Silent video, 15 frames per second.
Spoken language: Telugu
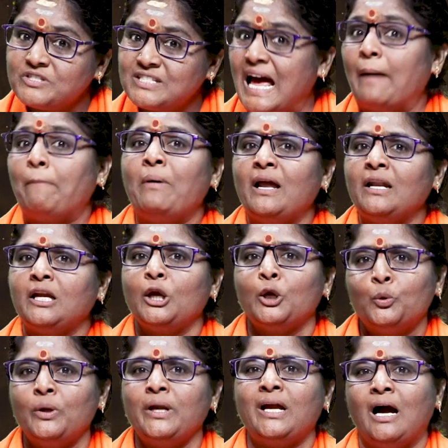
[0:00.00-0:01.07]
శాపానికి
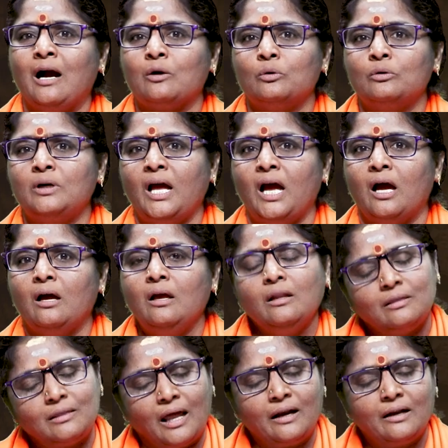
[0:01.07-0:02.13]
గురి కాకుండా
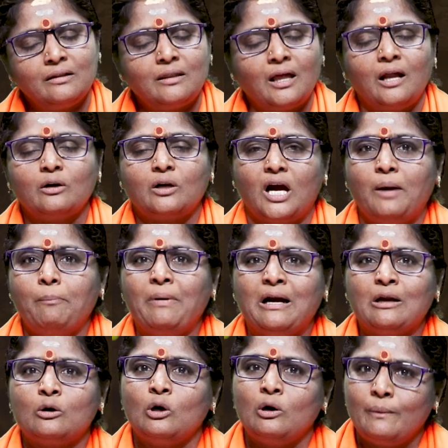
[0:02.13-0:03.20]
తనని తాను
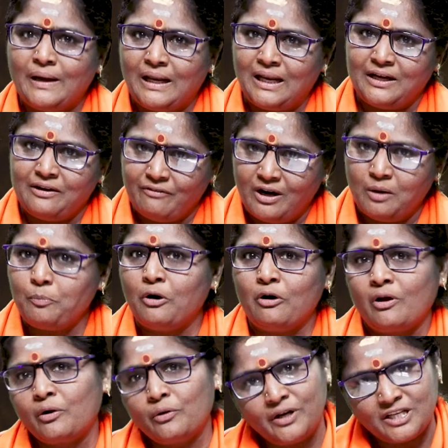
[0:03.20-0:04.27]
కాపాడుకోవాలని
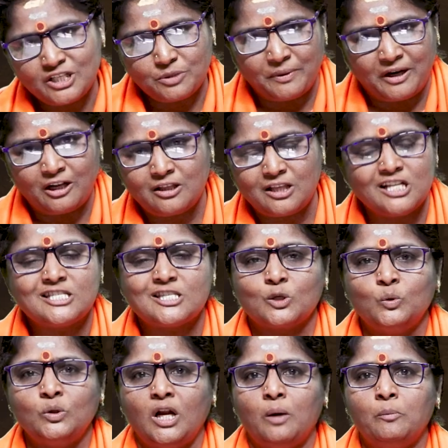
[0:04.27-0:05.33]
వెళ్ళిపోవడం గురించి మనం
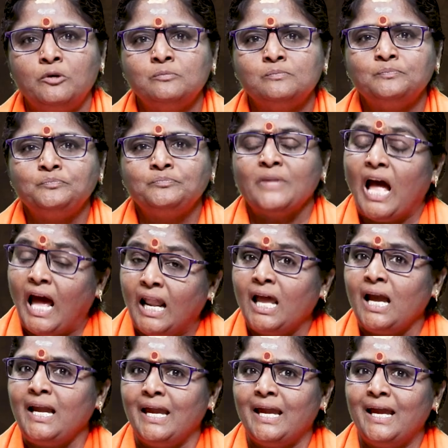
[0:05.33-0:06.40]
తెలుసుకున్నాము
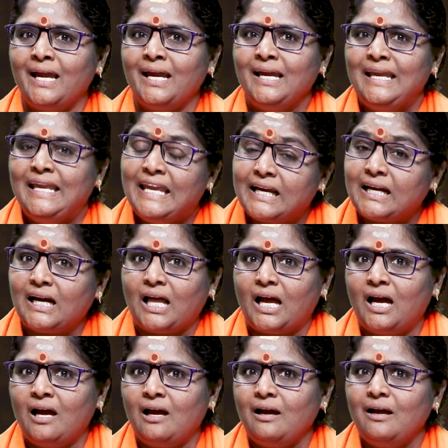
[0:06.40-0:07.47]
అలాగే ఇక్కడ
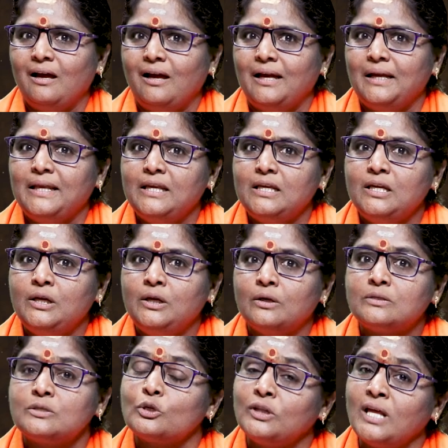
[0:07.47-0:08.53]

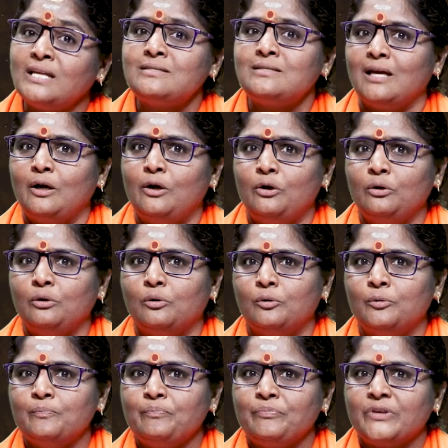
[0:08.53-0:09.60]
సుదర్శనుడు
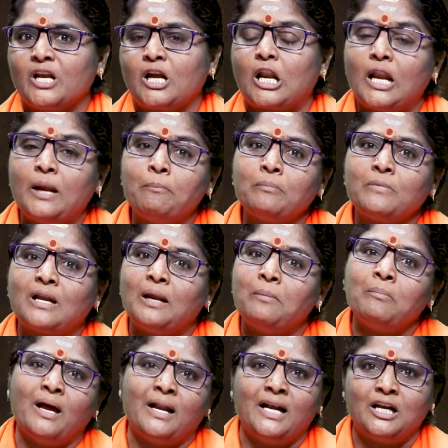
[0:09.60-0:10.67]
క్లిమ్
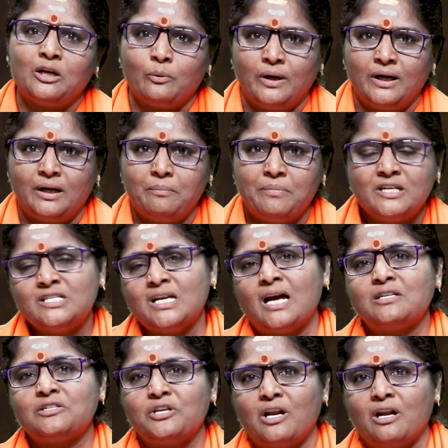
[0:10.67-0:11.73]
క్లిమ్ అనేటువంటి
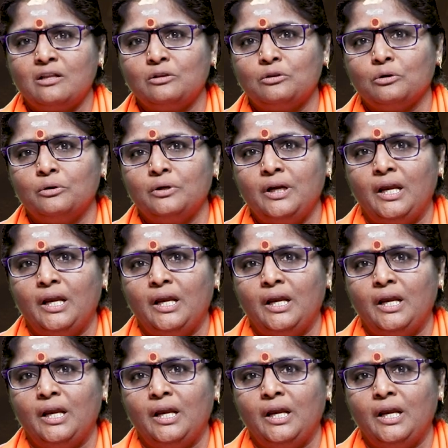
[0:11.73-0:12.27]
బిజాక్షరంతో